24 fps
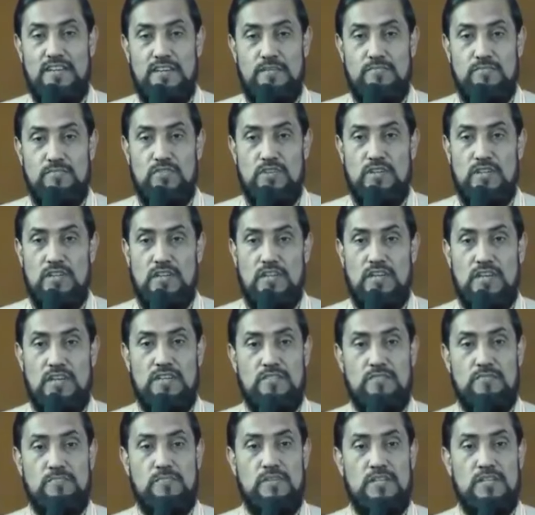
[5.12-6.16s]
আলহামদুলিল্লাহ
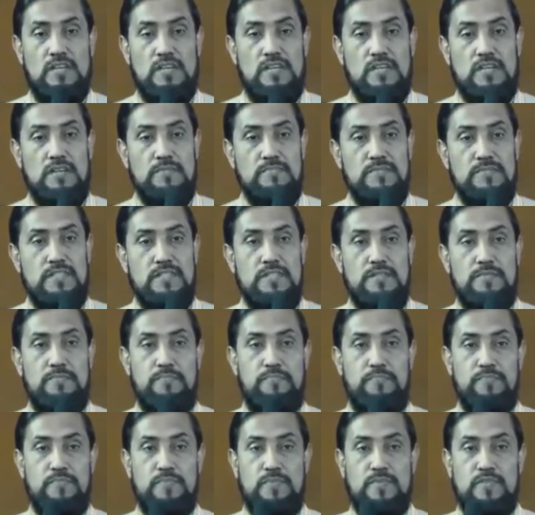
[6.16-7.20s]
রবিল আলমিন
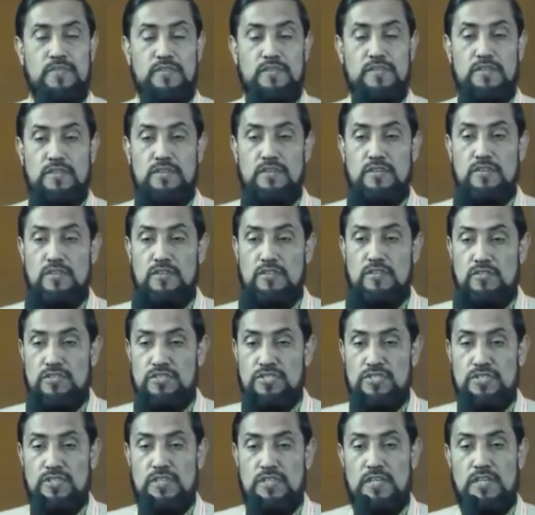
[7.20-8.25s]

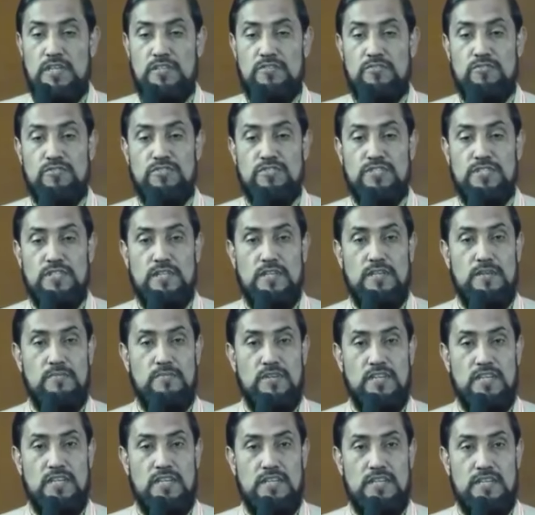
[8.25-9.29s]
والصلاة আলা
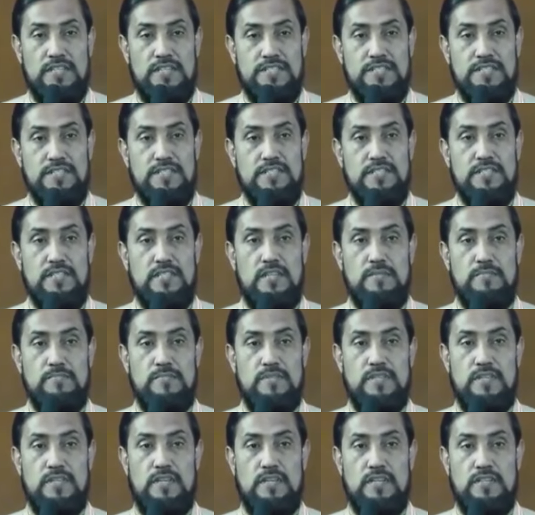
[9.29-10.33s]
على سيد
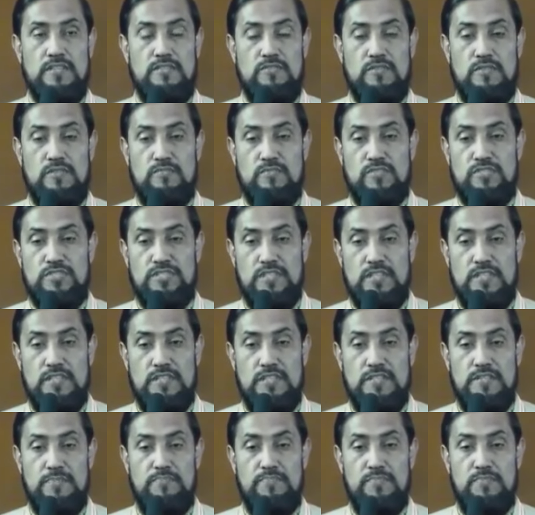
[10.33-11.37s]
الأنبياء
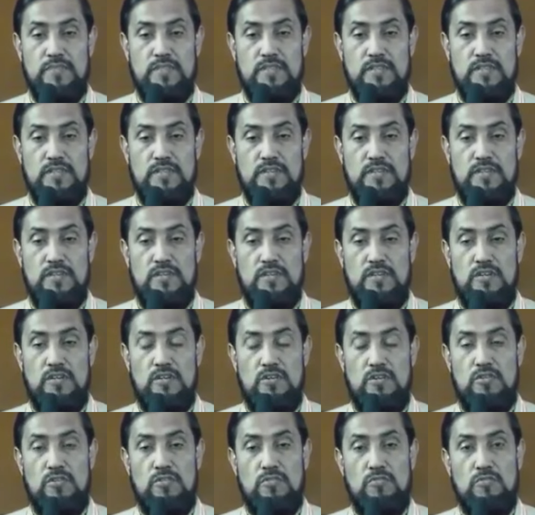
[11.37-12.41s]
والمرسلين
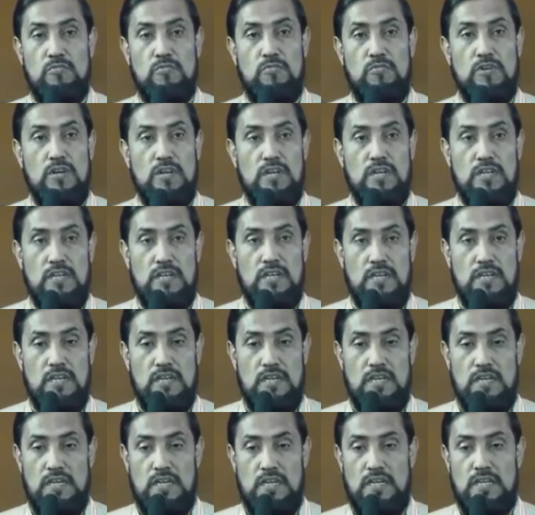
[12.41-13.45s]
وعلى
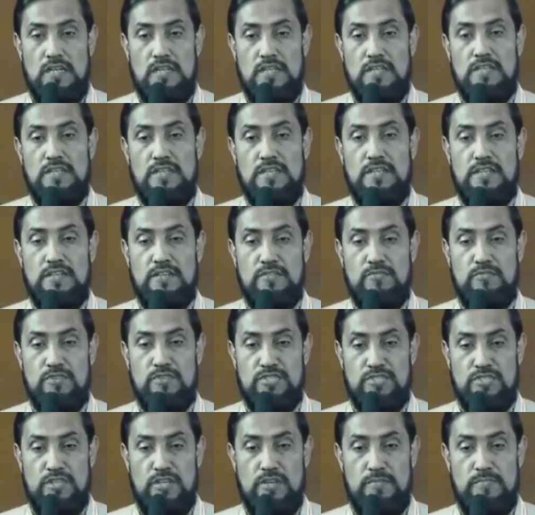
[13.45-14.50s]
آله
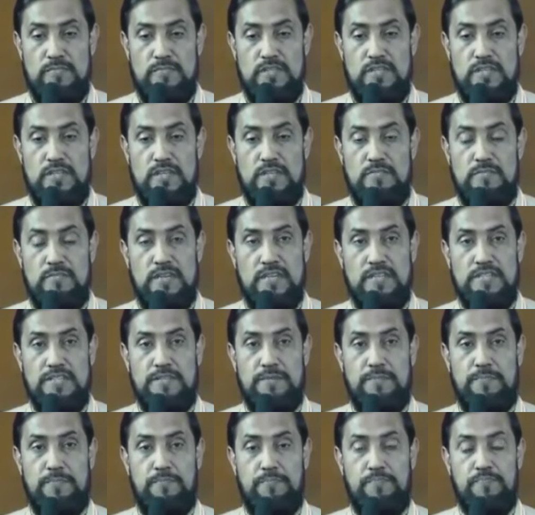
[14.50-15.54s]
وصحبه
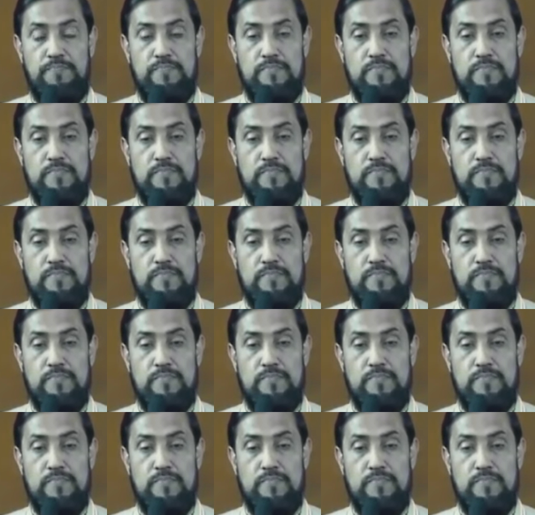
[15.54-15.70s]
আজমাইন